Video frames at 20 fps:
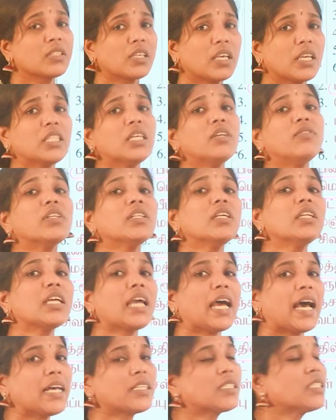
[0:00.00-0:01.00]
ஸோ இதை வந்து
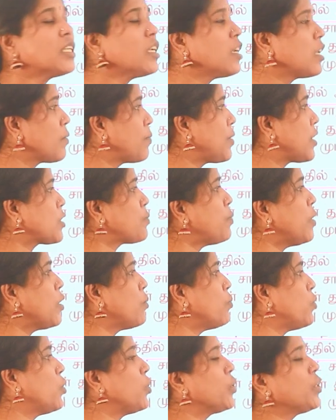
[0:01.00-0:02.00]
நீங்கள் ஆசிடை நீங்கள் மிக்ஸ்
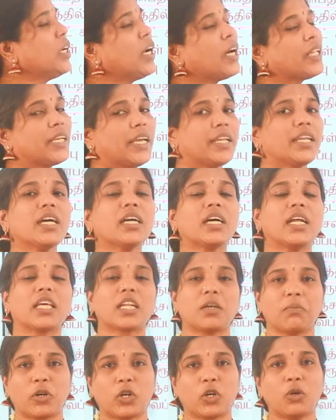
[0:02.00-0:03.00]
பண்ணும்போது அது என்ன
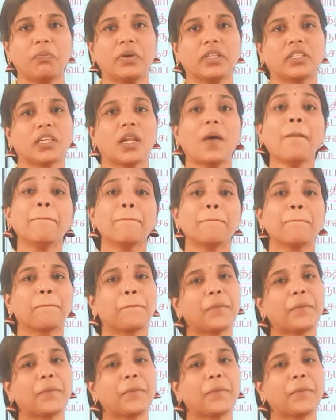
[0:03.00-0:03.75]
கலராக மாறும் பார்த்தீங்கன்னா